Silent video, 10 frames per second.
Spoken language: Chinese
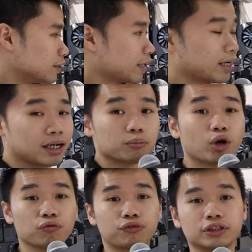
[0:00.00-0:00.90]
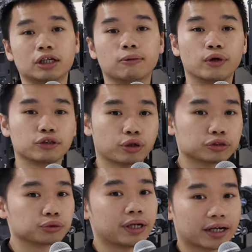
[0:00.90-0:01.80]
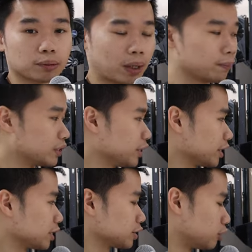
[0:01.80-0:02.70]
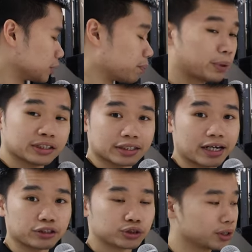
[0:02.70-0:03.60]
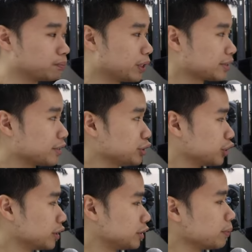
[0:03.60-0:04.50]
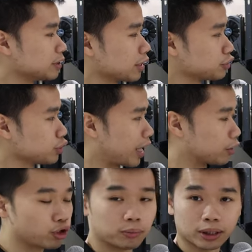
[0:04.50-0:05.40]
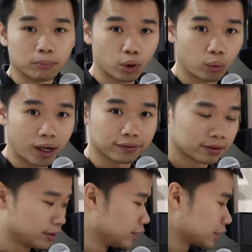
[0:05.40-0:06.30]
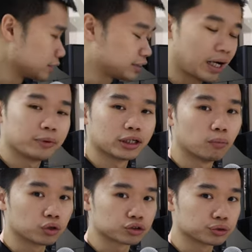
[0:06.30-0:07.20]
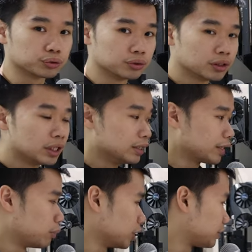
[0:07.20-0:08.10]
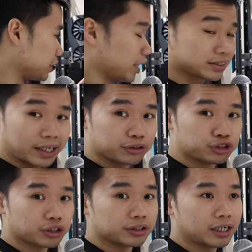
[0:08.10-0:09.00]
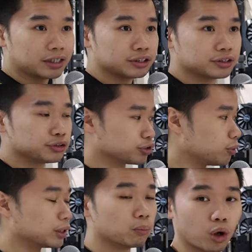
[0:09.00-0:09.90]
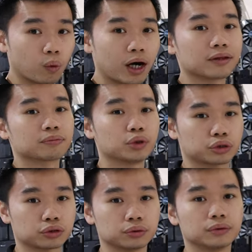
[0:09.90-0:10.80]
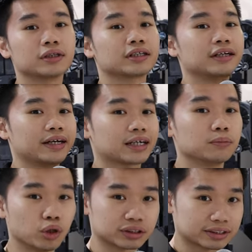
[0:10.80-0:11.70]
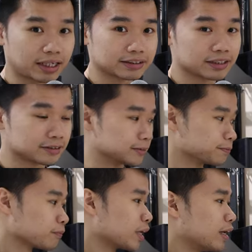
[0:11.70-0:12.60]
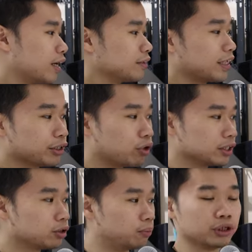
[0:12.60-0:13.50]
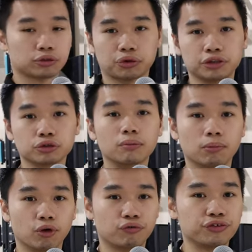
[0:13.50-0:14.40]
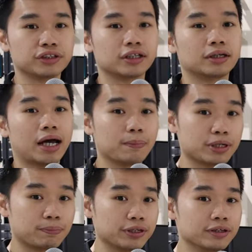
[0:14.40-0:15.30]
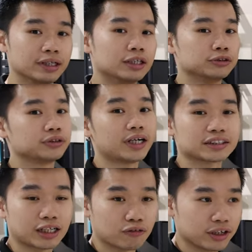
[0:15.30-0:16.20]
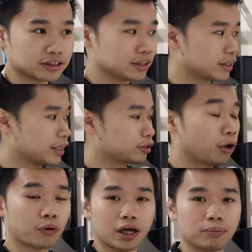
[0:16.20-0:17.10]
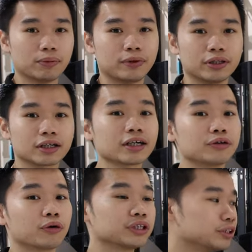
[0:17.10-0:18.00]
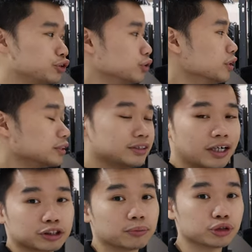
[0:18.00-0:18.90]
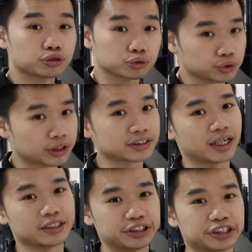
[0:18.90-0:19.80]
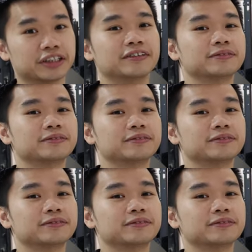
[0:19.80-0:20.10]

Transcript: 那 m o d t h r e e 呢，我们会推出两个版本，第一个是我们的 Base Edition，Base Edition 呢，基本上就是涵括我们的 m o d One 跟下面的 m o d Two。那我们的 Deluxe Edition 呢，它其实就是我们的 m o d One、m o d Two 跟两个 m o d 三这样子。好，那另外呢，我们有推出我们 Mode Free 的 A P P，就是让消费者呢可以透过 A P P 呢更容易的去知道怎么去组装这台机壳。